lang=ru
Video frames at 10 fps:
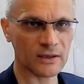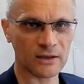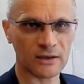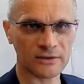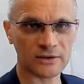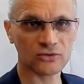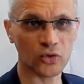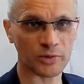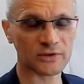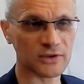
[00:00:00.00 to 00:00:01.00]
Э, на
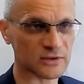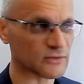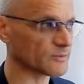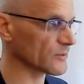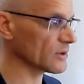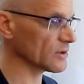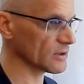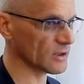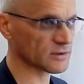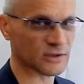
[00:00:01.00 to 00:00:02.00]
100%
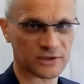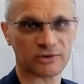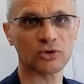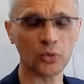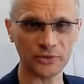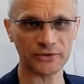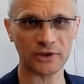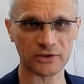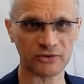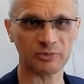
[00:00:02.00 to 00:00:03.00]
э, это совокупность
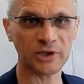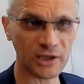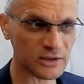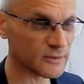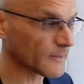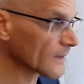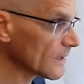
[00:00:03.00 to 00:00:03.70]
нашего восприятия.